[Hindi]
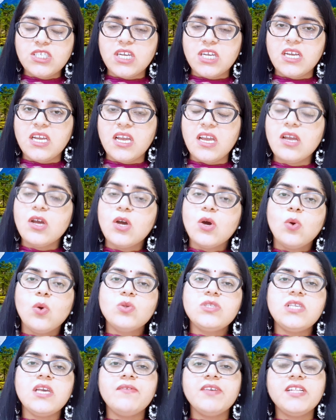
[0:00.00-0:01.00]
चाहिए
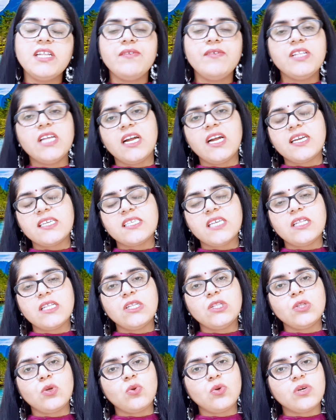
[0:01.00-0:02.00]
उसी विधि विधान के साथ इन
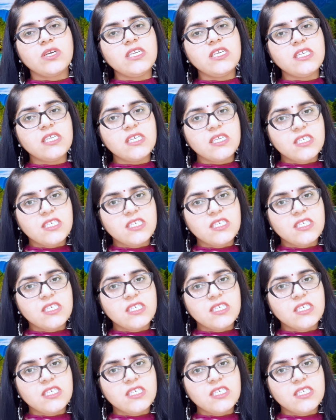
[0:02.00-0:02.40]
दोनों की